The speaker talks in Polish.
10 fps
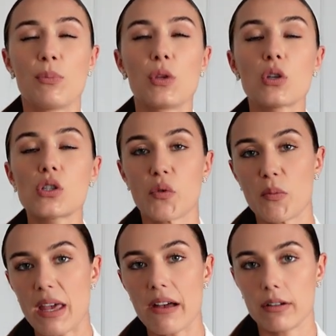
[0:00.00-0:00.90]
To są
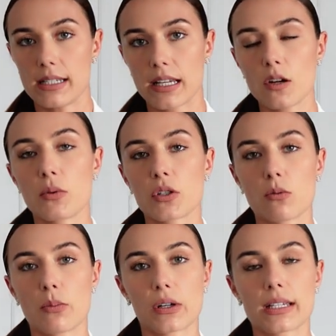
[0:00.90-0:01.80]
objawy niskiego
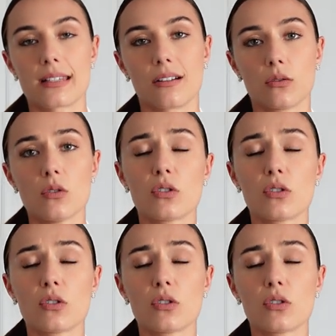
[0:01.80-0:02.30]
poziomu progesteronu,